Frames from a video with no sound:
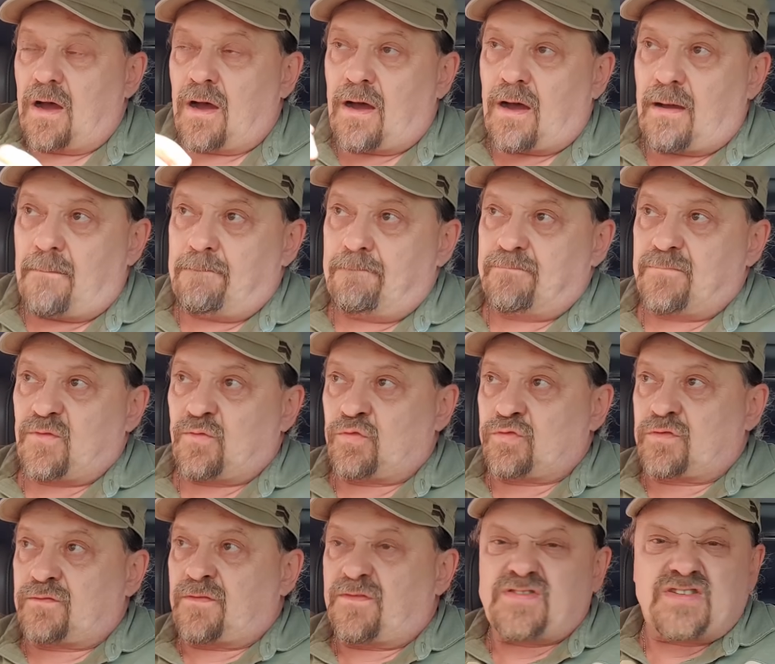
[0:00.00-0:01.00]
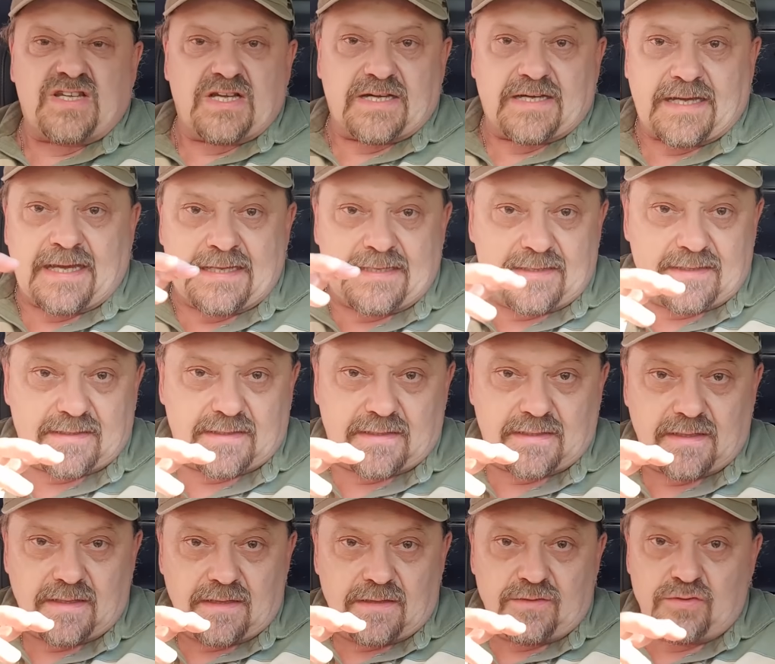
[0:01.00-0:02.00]
э, вот во всех
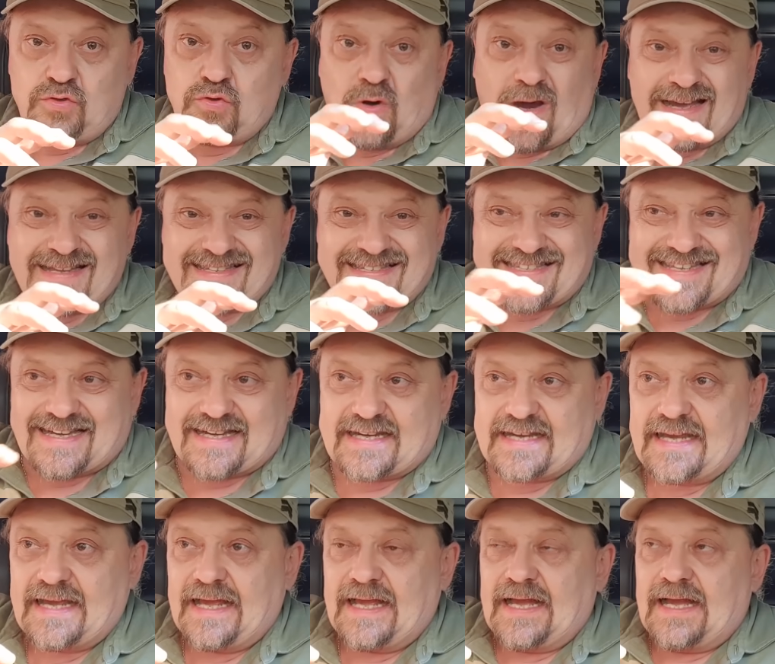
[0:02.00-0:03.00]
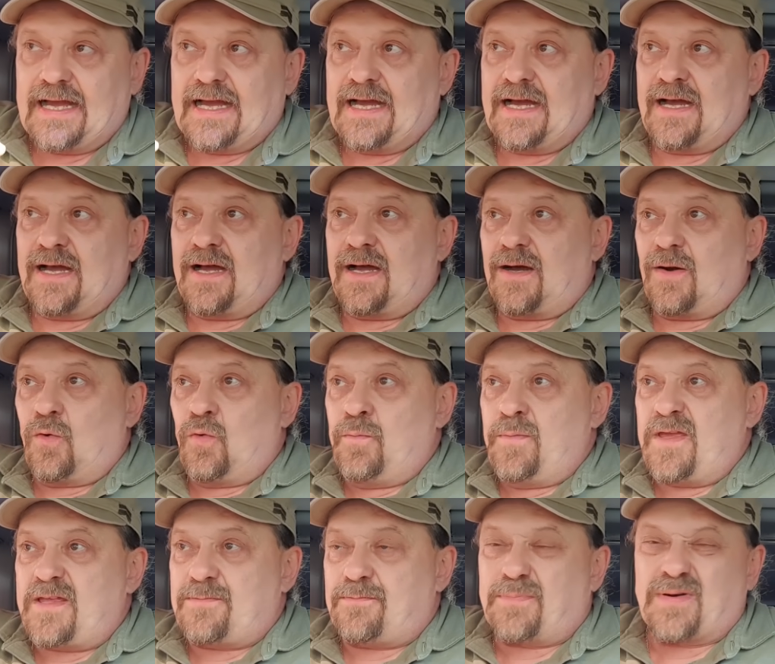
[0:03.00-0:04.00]
этих нюансах э,
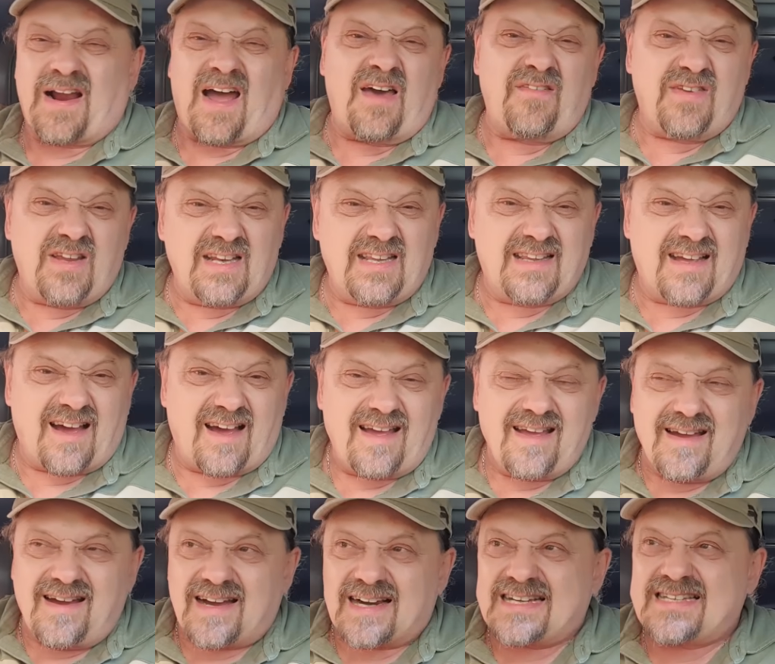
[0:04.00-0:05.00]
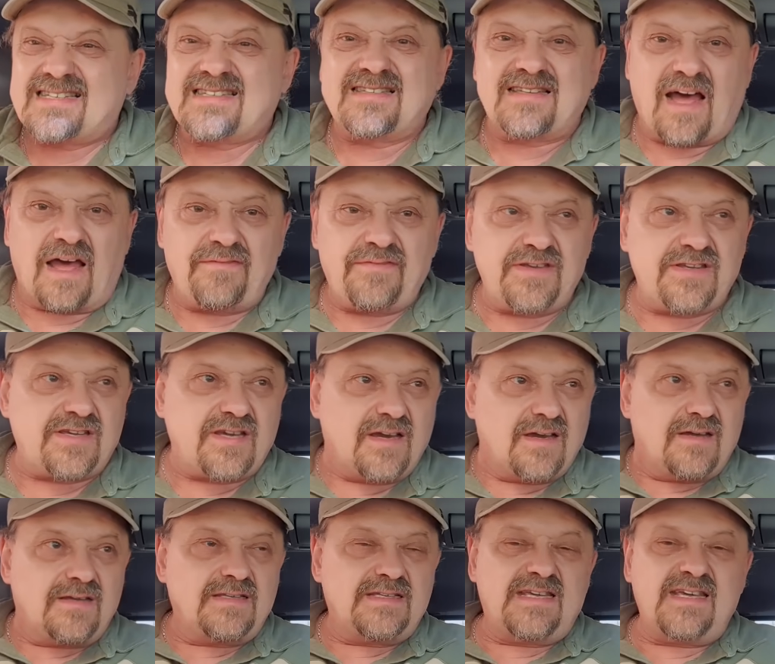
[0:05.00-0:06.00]
уметь правильно расставить
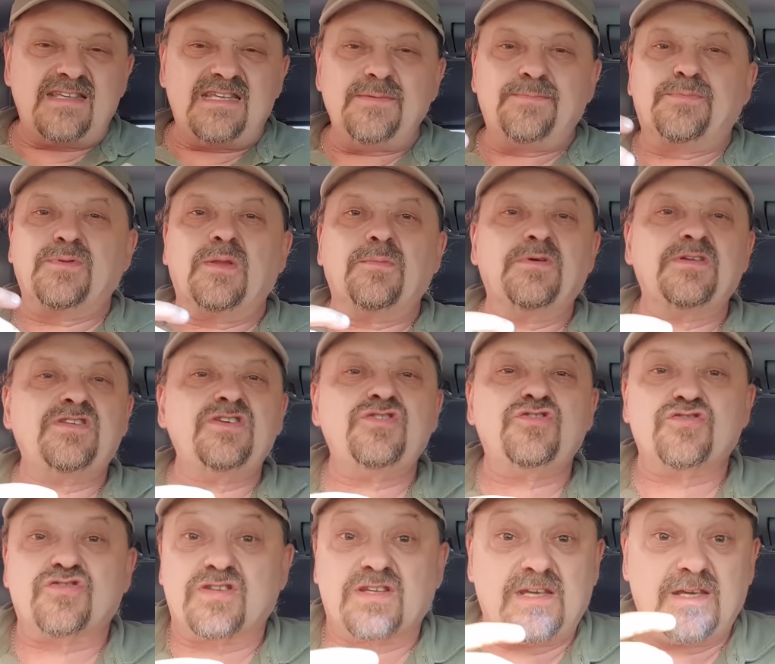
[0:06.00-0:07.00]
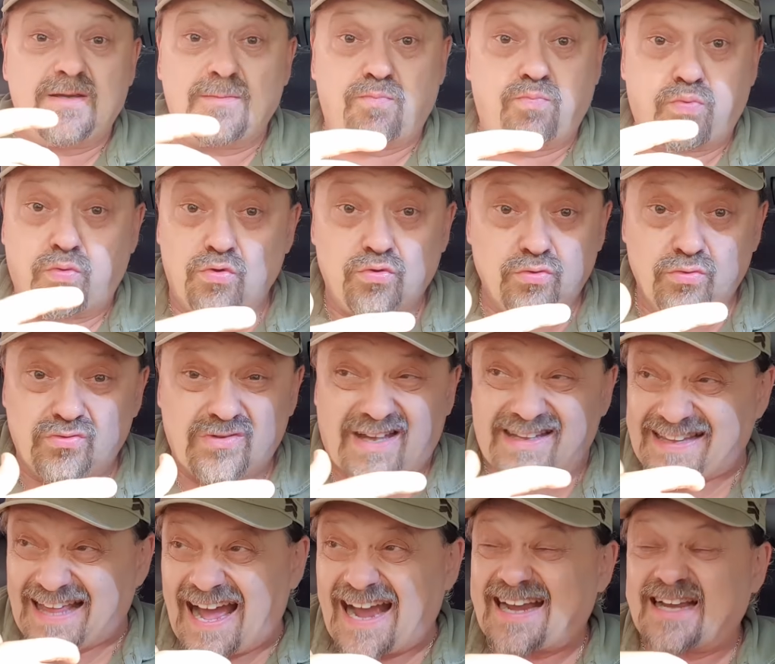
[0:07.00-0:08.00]
те дипломатические
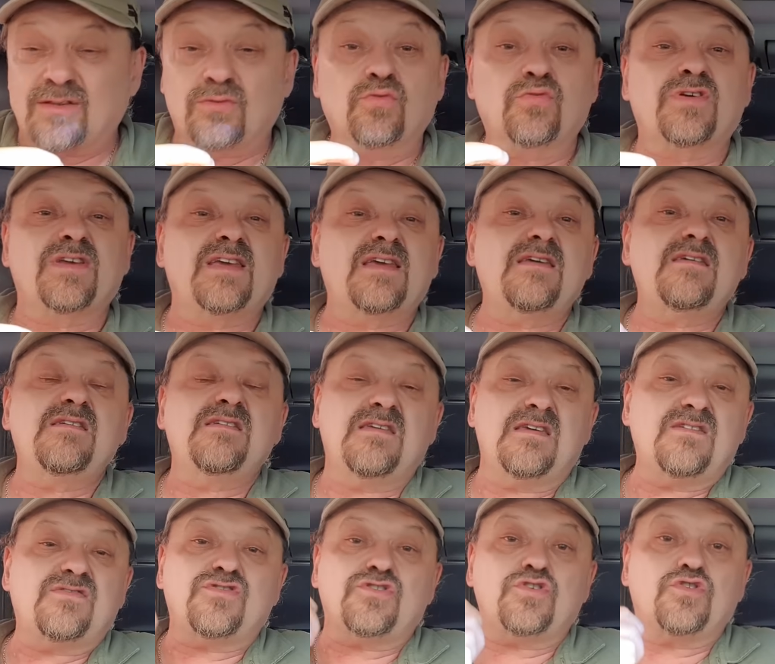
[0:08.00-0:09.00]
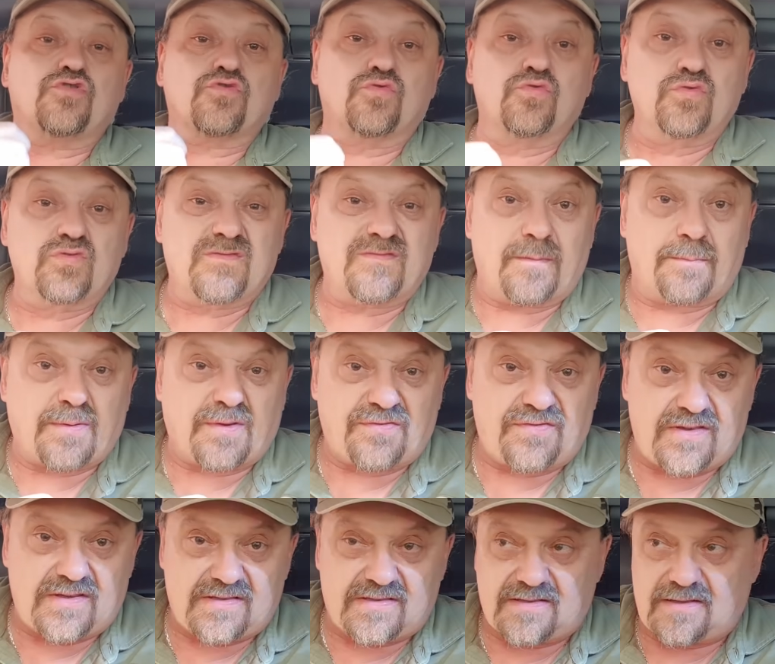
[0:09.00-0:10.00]
полутона, которые есть искусство
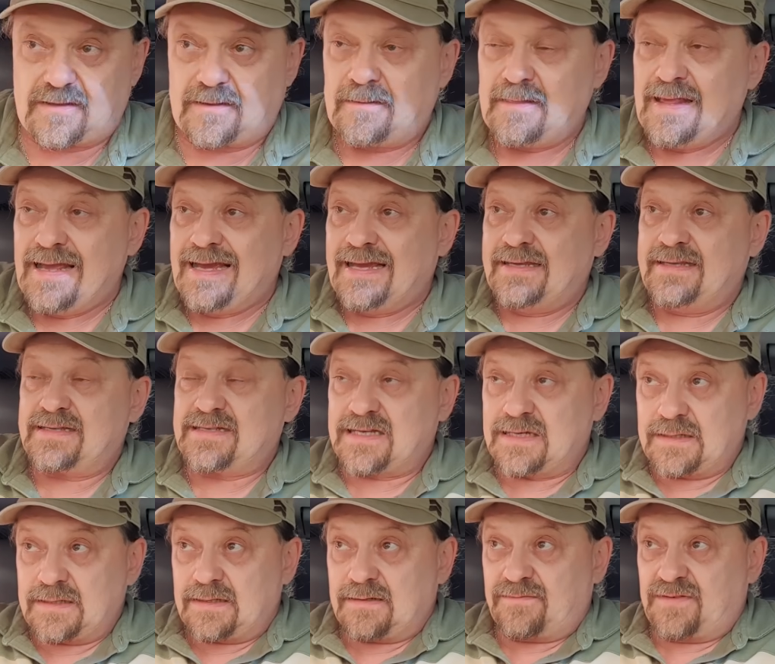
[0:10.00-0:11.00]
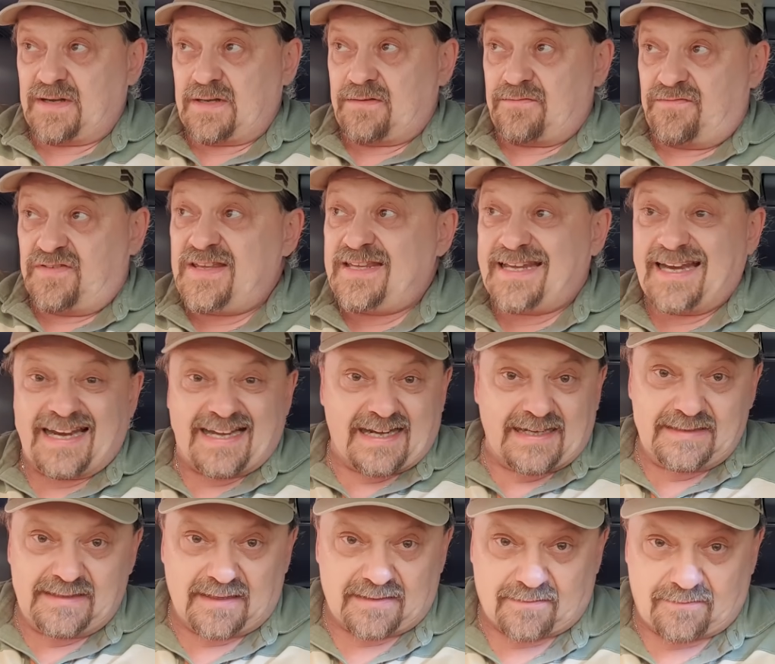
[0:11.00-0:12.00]
профессии. Если вы видели
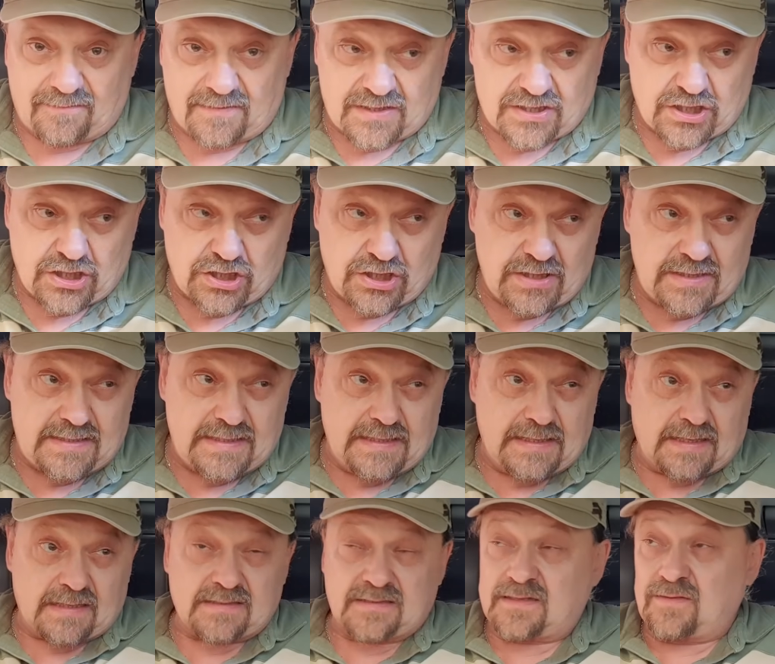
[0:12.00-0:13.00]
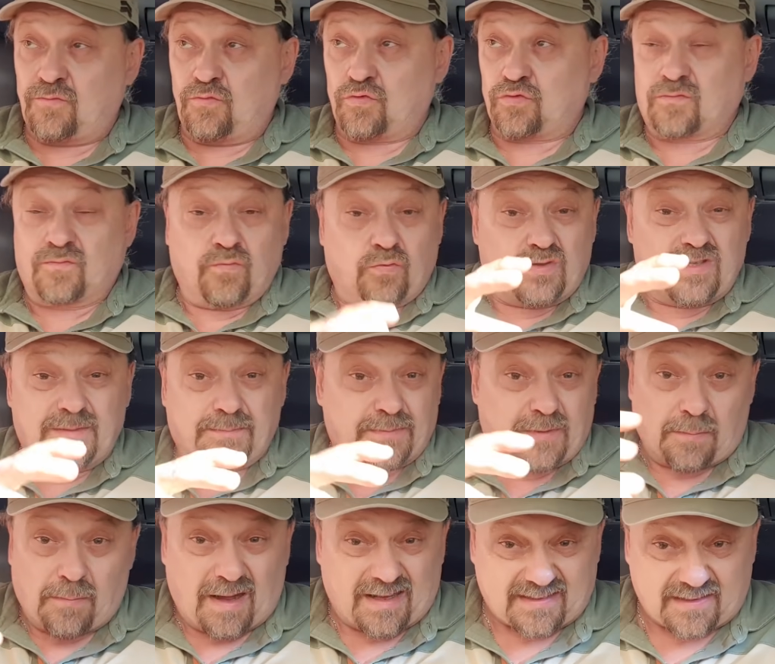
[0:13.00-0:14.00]
когда-то в вашей жизни разговор двух
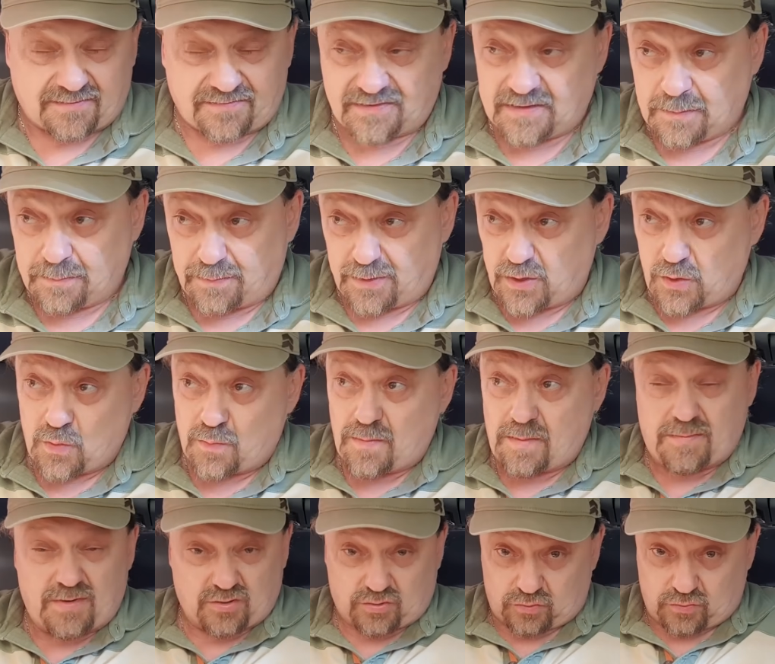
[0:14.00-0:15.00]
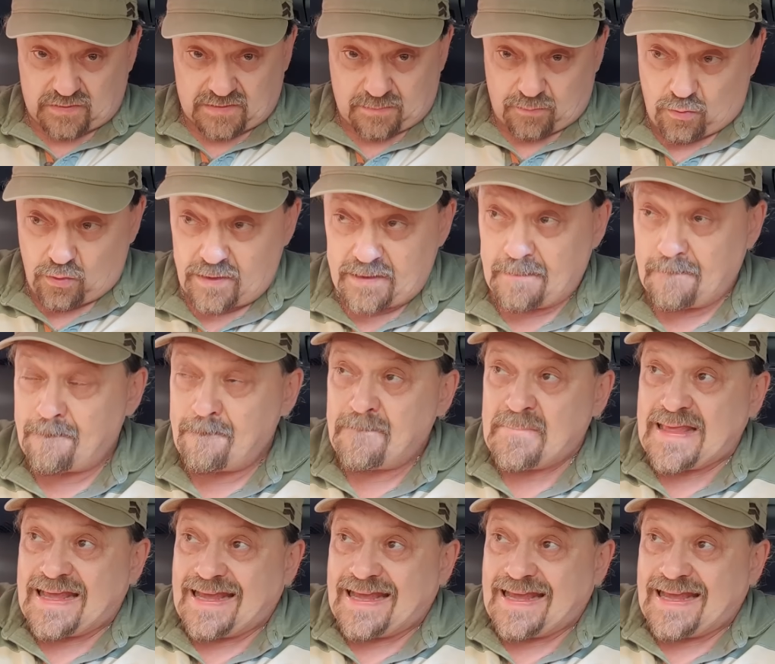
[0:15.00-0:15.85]
дипломатов на приеме между собой,